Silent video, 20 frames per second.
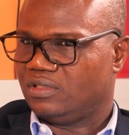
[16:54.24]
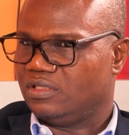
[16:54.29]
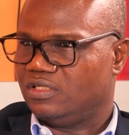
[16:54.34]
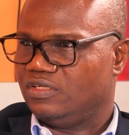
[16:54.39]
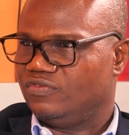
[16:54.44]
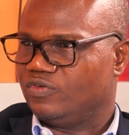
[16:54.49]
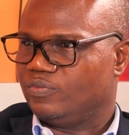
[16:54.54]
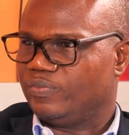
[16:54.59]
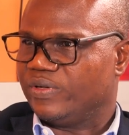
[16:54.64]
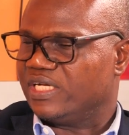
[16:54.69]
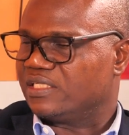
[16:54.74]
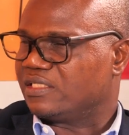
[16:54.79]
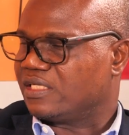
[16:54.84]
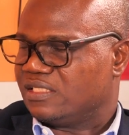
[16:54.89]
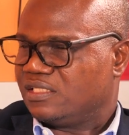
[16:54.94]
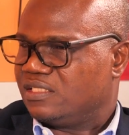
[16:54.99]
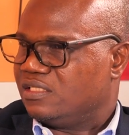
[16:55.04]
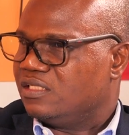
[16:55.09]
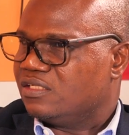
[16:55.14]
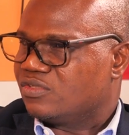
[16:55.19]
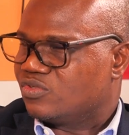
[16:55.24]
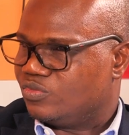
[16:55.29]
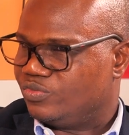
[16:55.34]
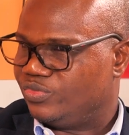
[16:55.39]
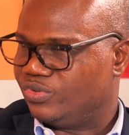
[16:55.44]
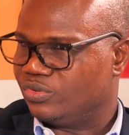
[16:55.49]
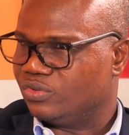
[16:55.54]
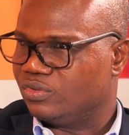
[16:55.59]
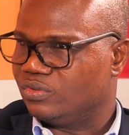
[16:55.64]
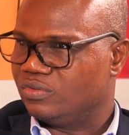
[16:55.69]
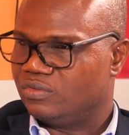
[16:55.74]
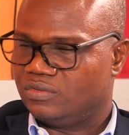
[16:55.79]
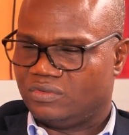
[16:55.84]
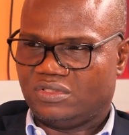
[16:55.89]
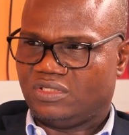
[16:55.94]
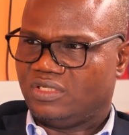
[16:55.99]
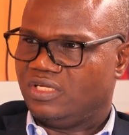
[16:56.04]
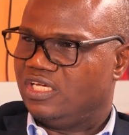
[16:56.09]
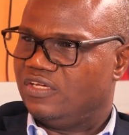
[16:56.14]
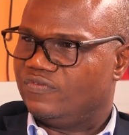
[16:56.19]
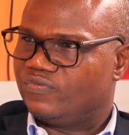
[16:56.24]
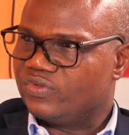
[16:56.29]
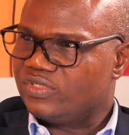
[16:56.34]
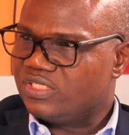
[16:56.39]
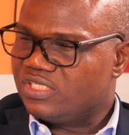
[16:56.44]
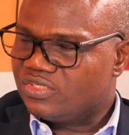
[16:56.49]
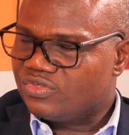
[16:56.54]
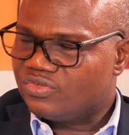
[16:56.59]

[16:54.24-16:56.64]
Ah, il ne faut pas être assis dans son bureau, il faut